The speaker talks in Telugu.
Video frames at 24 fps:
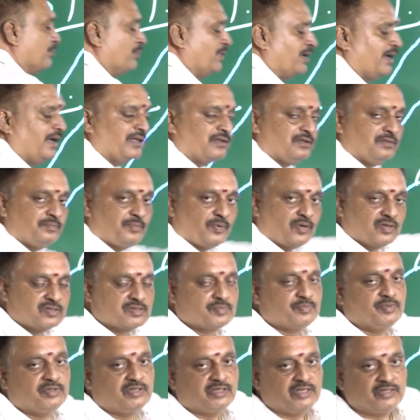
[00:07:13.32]
డెబ్బై ఐదు
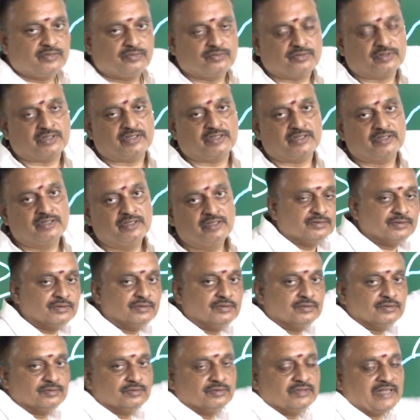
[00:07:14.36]
పాసిబిలిటీ ఉంటుంది సో
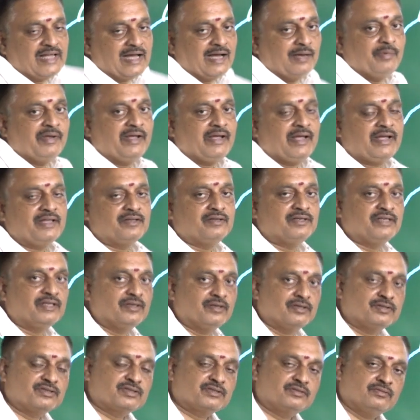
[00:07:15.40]
నువ్వు యాభై ఐదు
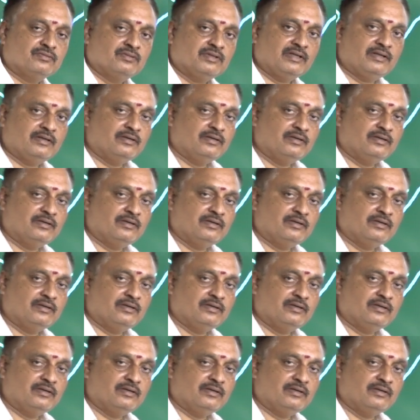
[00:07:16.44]
నియోజక